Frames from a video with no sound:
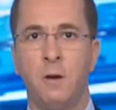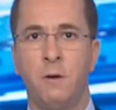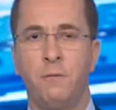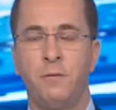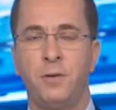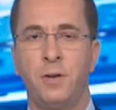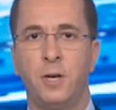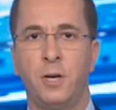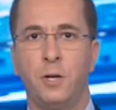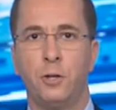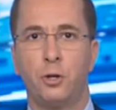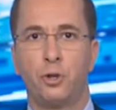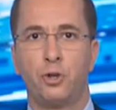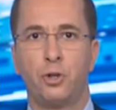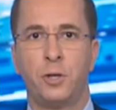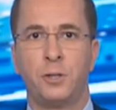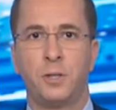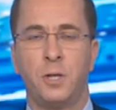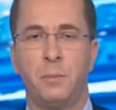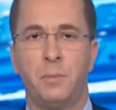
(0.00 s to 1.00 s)
في
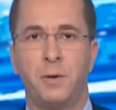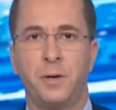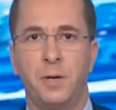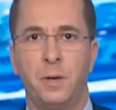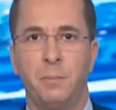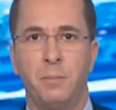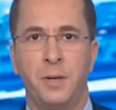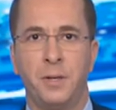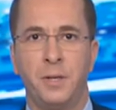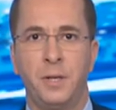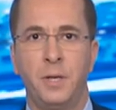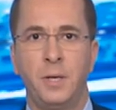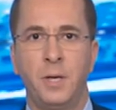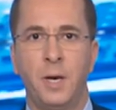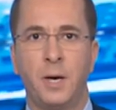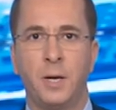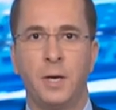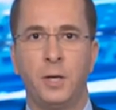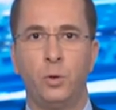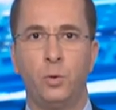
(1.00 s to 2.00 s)
نشاط البرلماني
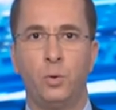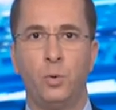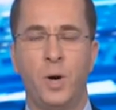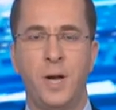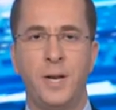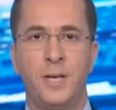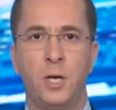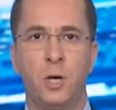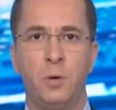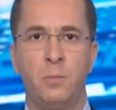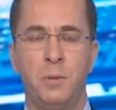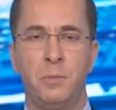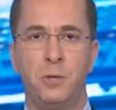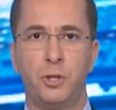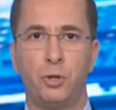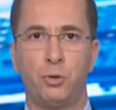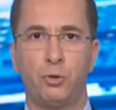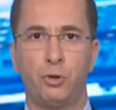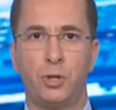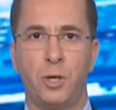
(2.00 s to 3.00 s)
يعقد اليوم
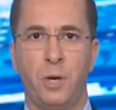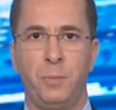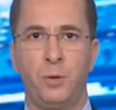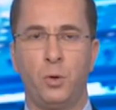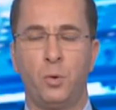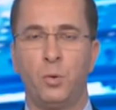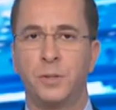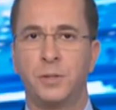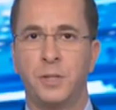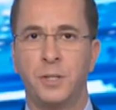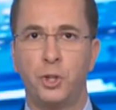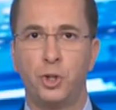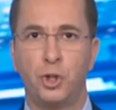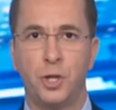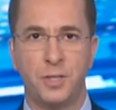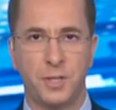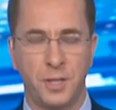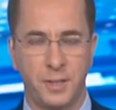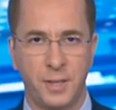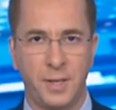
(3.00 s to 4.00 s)
المجلس الشعبي الوطني
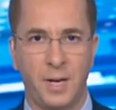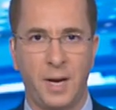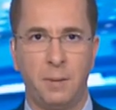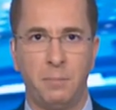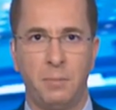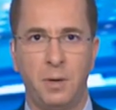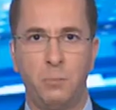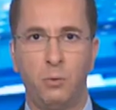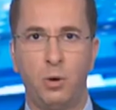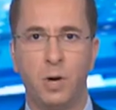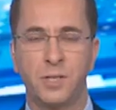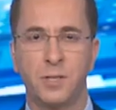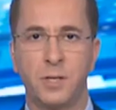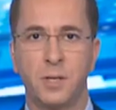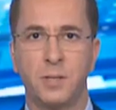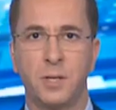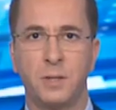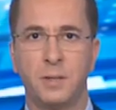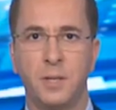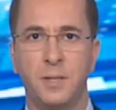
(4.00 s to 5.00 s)
جلسة عامة
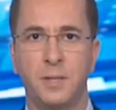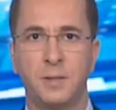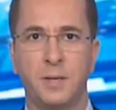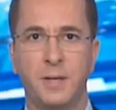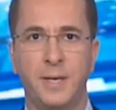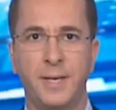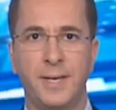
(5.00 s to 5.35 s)
مخصصة لطرح